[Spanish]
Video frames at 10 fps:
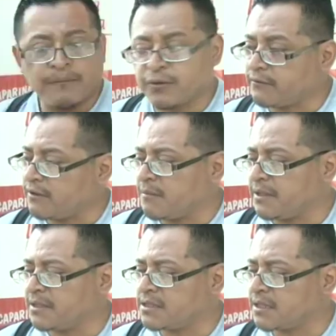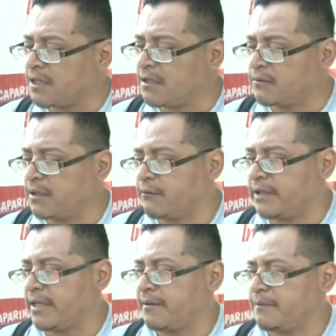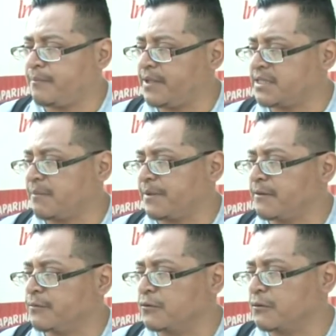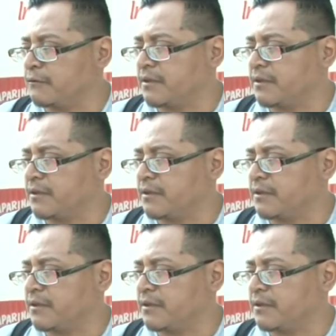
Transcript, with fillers: Probablemente sea una buena pieza para el futuro,